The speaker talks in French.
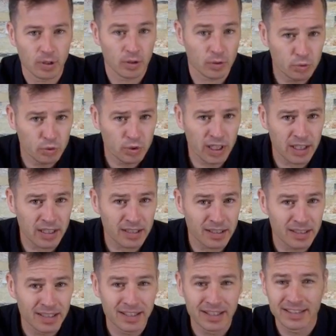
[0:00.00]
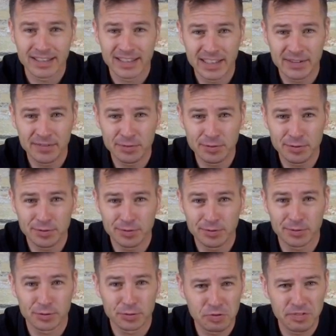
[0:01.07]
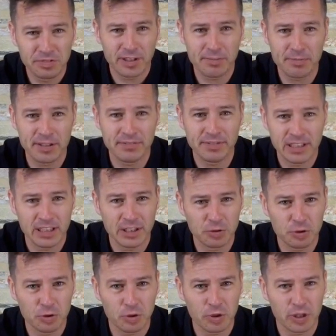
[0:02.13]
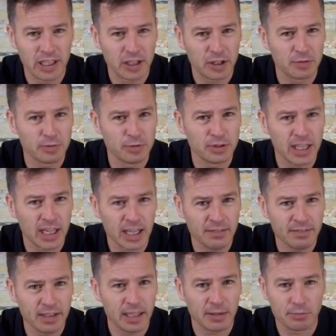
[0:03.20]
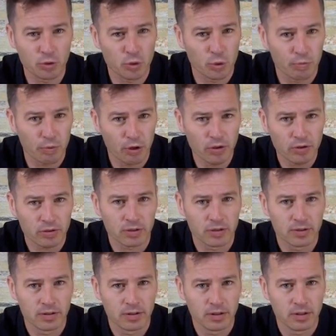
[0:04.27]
En tout cas, si vous suivez mes vidéos et que vous arrivez à me comprendre,